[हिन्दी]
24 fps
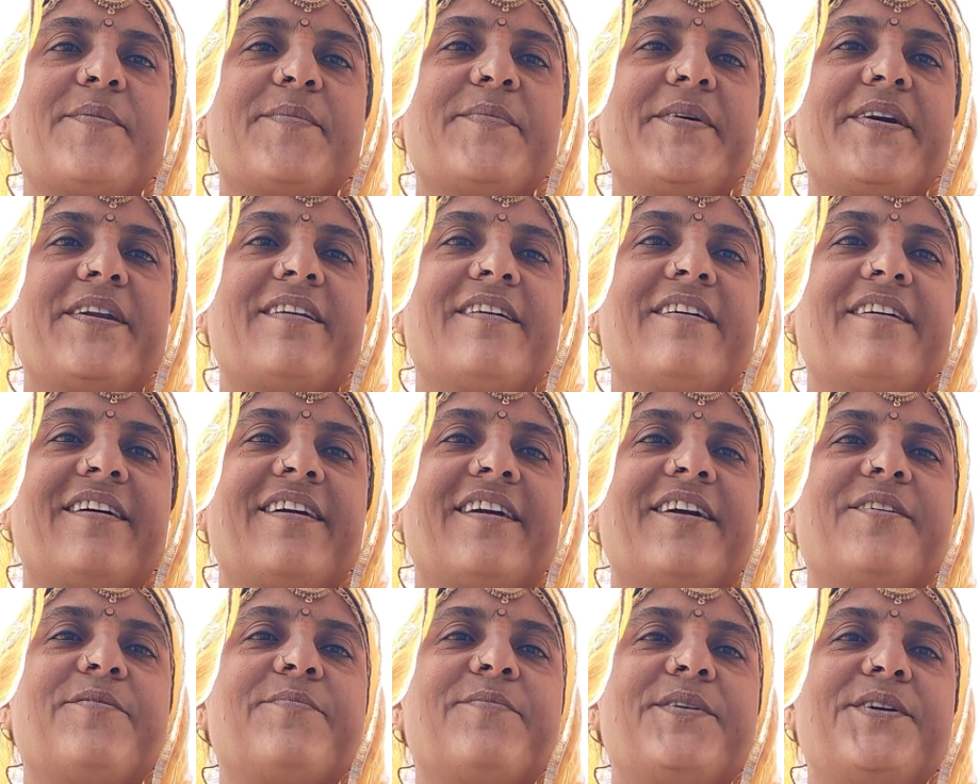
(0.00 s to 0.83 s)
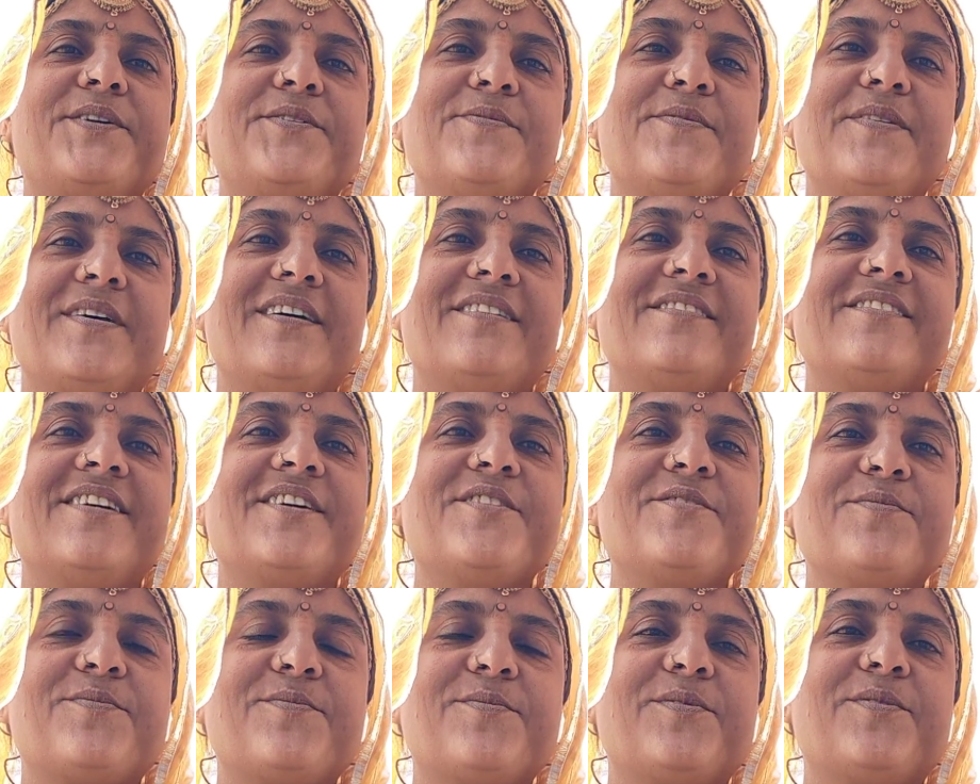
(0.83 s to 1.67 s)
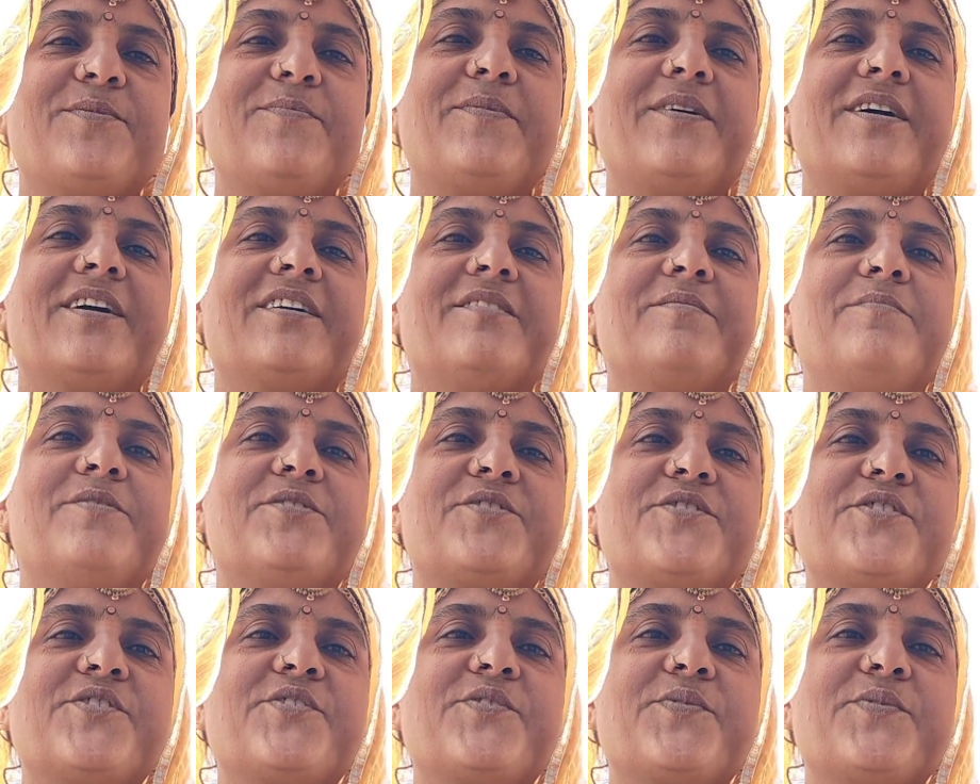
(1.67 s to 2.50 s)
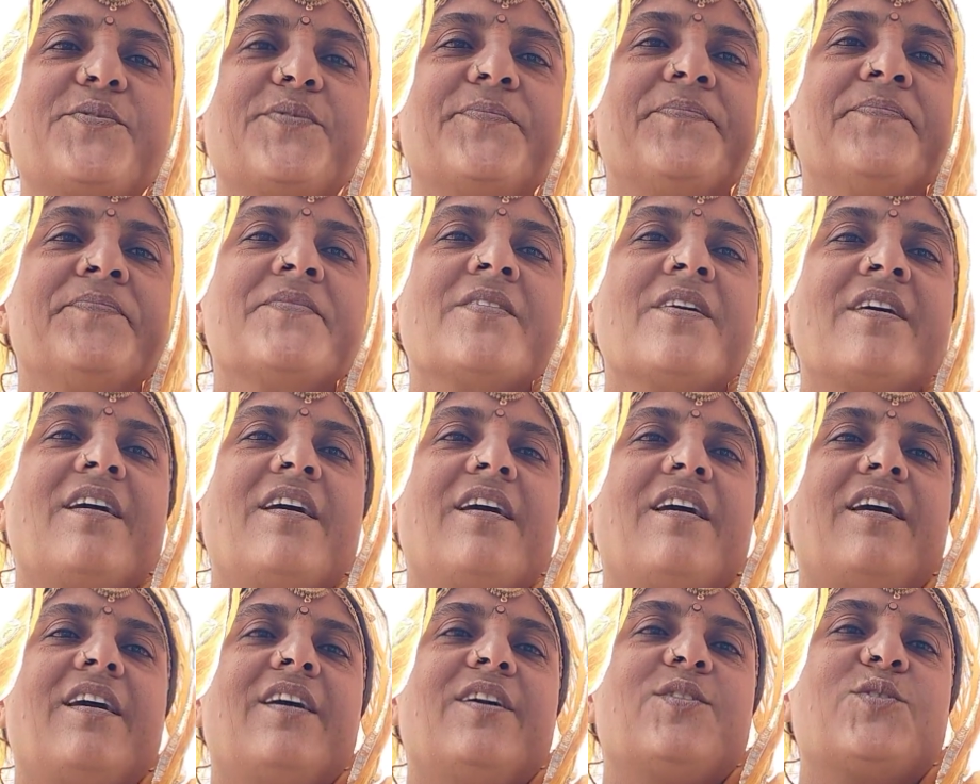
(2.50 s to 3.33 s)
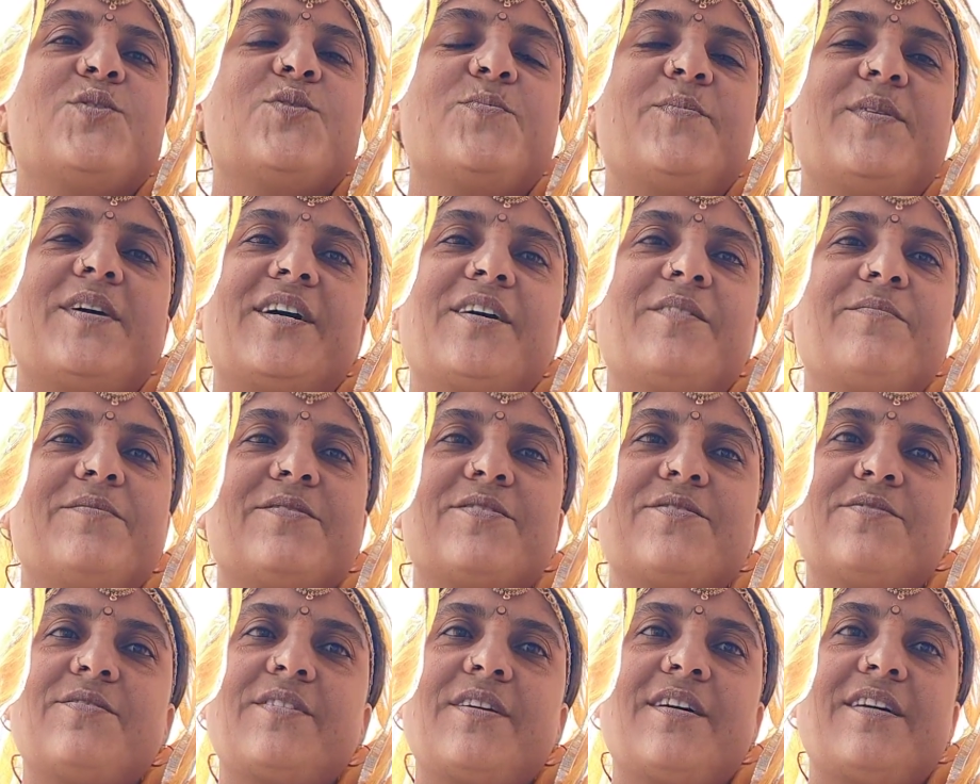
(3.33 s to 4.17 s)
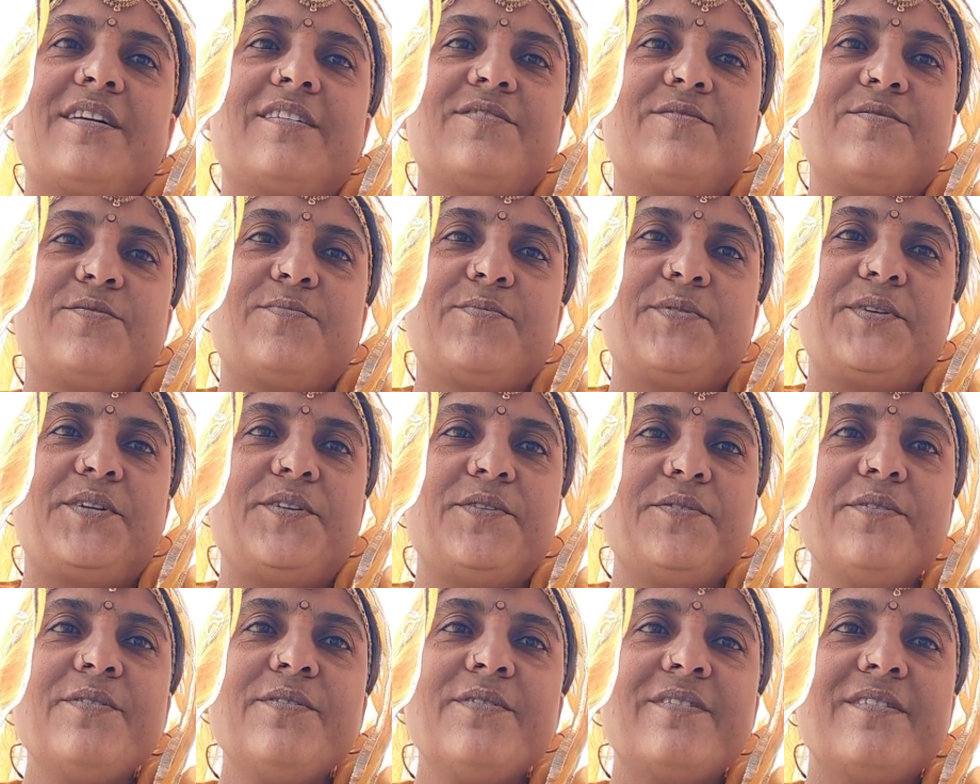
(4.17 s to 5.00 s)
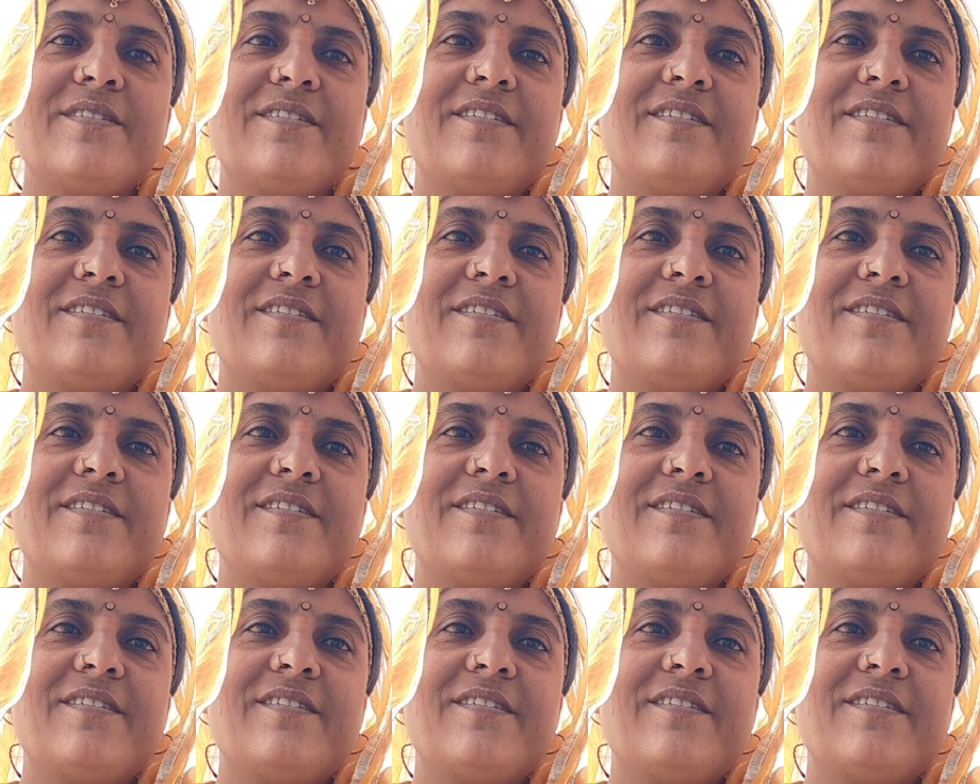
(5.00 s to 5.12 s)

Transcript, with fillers: में बैठा है क्या वीडियो आज आयो कौन मांगी बिसनी को तो मांगी बिसनी आज वो वीडियो